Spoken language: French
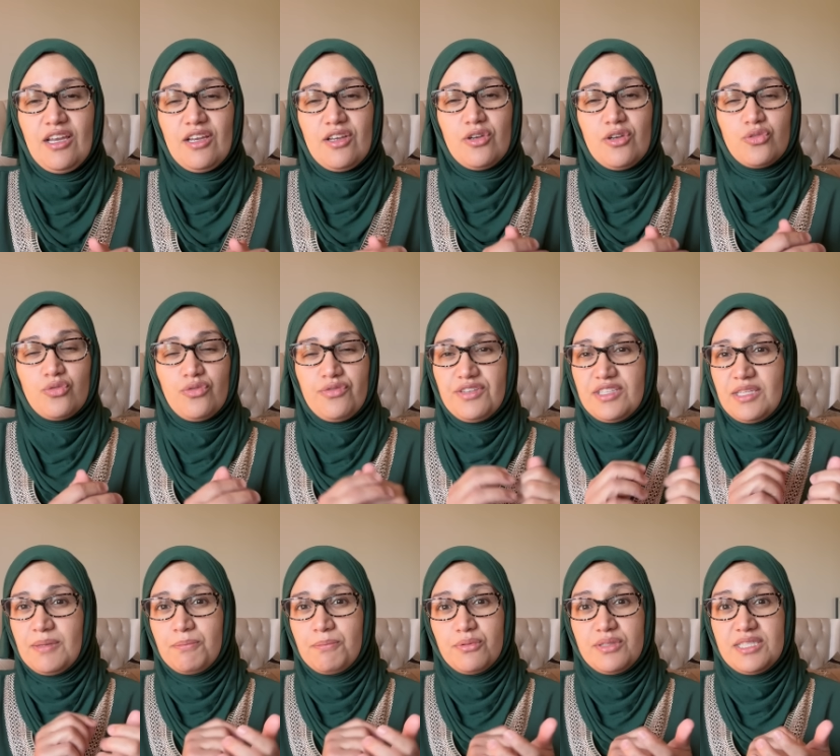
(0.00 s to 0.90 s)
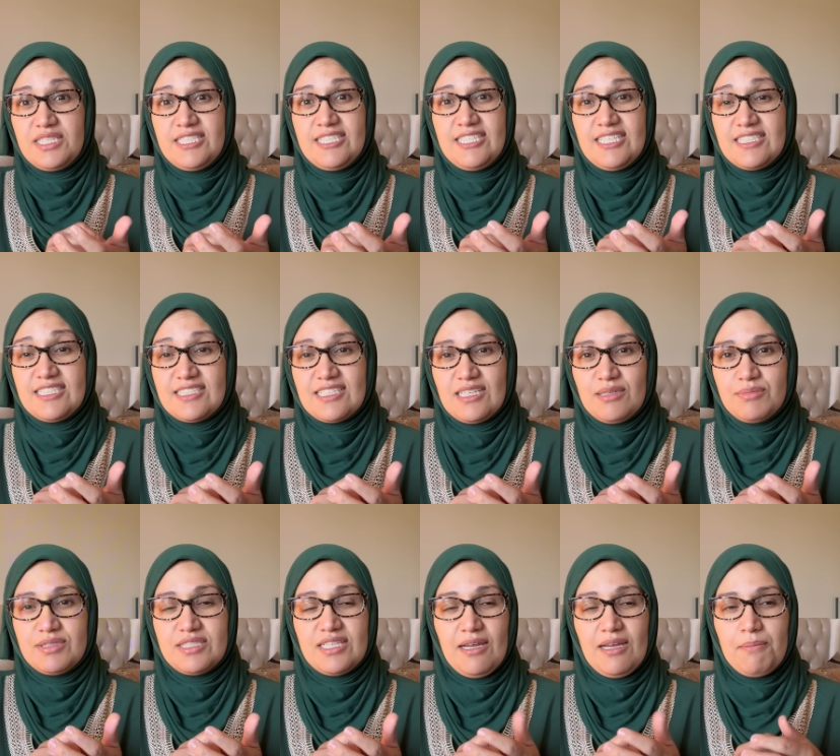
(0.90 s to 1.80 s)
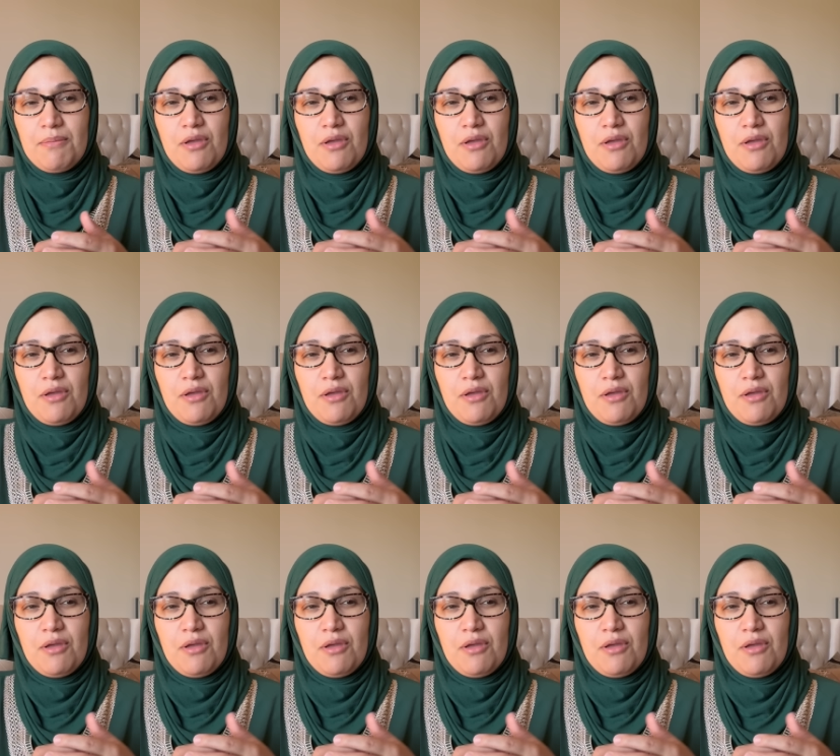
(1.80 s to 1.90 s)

quand on fait des petits gestes comme ça,